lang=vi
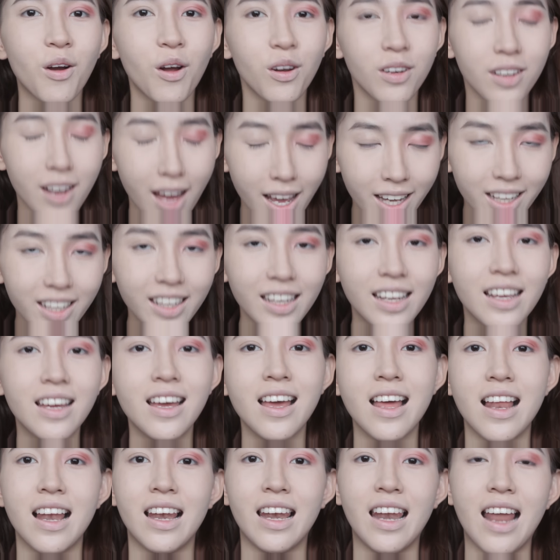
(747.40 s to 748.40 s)
còn đây
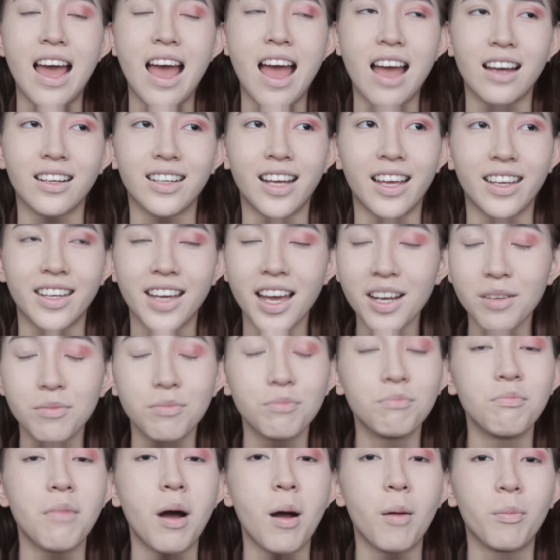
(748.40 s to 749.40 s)
là cái
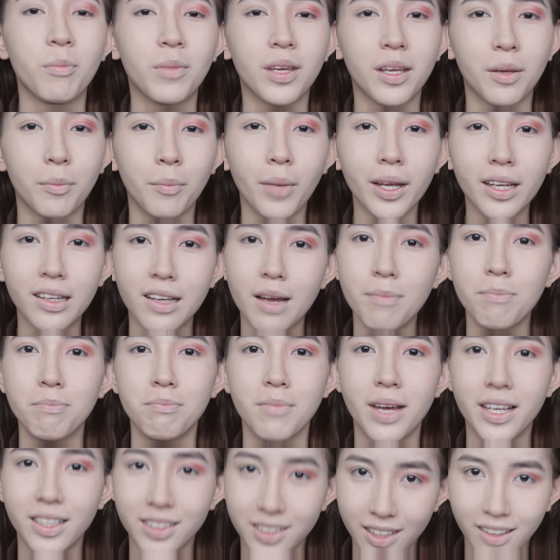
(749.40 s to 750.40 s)
cách mà mình make up
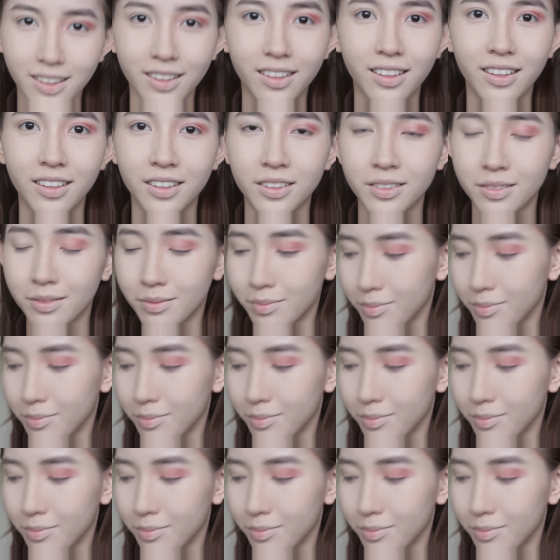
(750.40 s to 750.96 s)
bây giờ